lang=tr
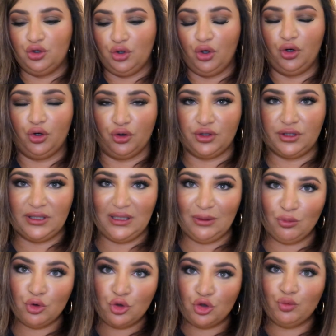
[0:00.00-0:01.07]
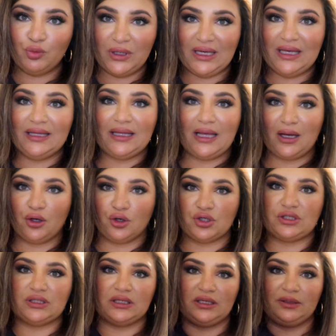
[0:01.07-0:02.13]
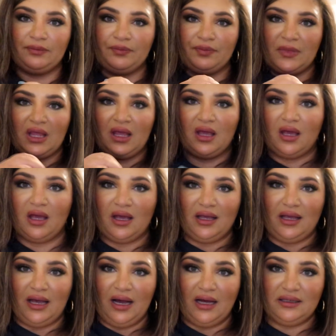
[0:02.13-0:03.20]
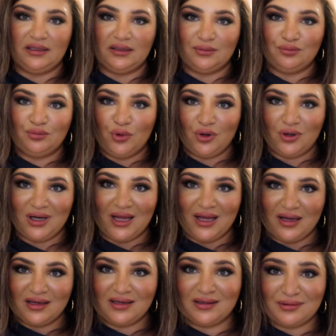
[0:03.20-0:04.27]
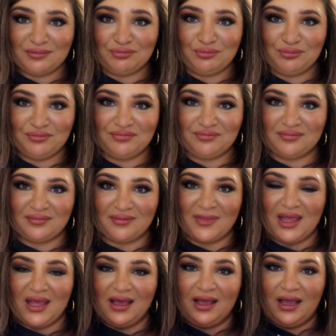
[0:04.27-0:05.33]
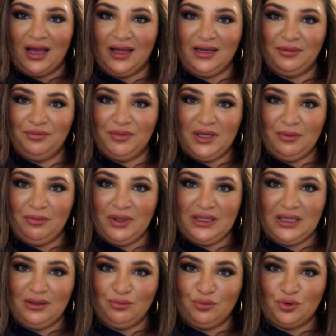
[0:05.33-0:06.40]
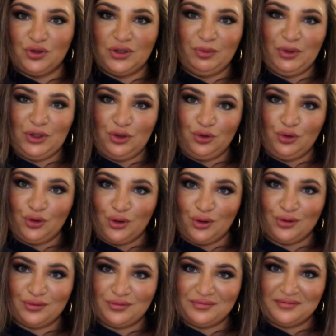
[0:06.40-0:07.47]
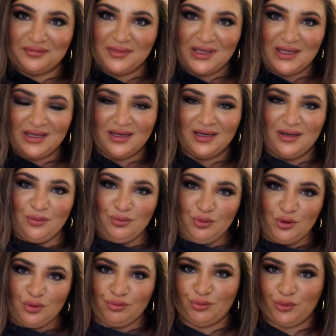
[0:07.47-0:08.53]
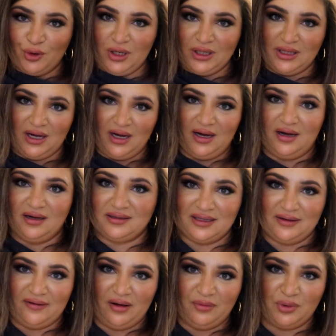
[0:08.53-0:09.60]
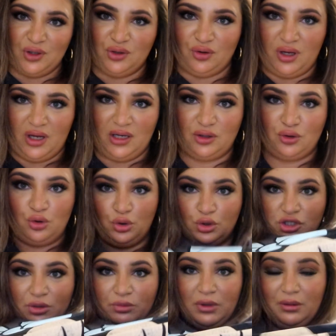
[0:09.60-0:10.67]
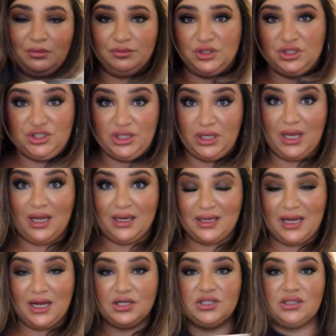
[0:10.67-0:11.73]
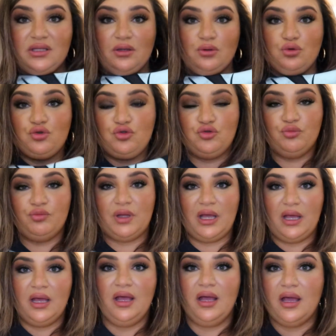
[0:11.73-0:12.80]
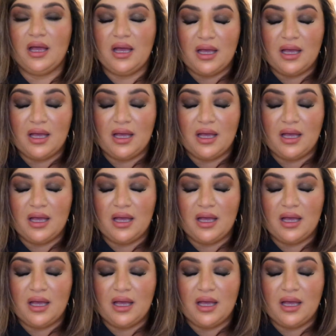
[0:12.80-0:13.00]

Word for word: Şöyle göstereyim. Üstümdekinden göstereyim. Yani böyle yani benim bedenim burada bitiyor. Bu böyle daha devam gidiyor. Yani kocaman bir şey. Yani gerçekten üstümde